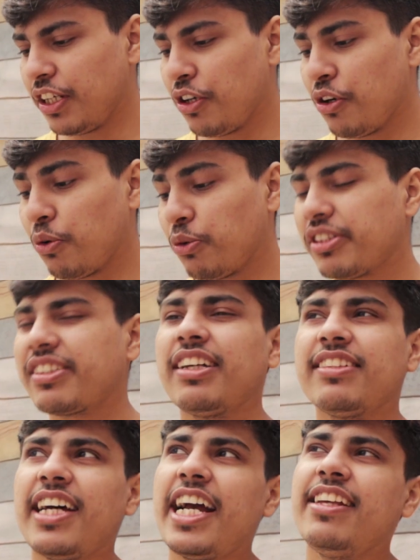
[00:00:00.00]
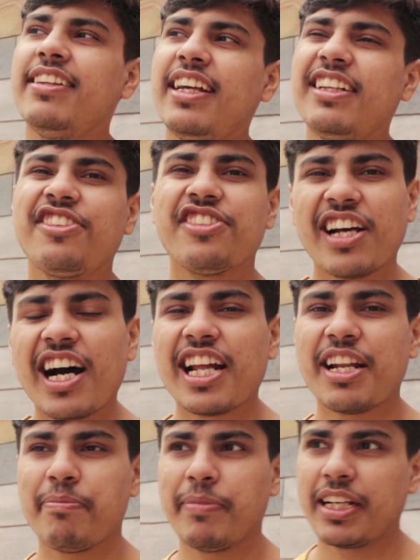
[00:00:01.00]
है उसका साइज़ है
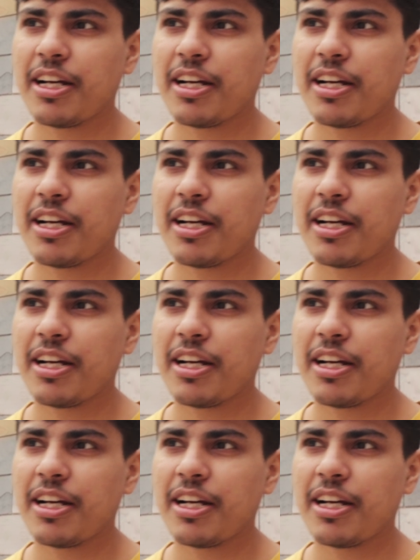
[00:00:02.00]
चार एम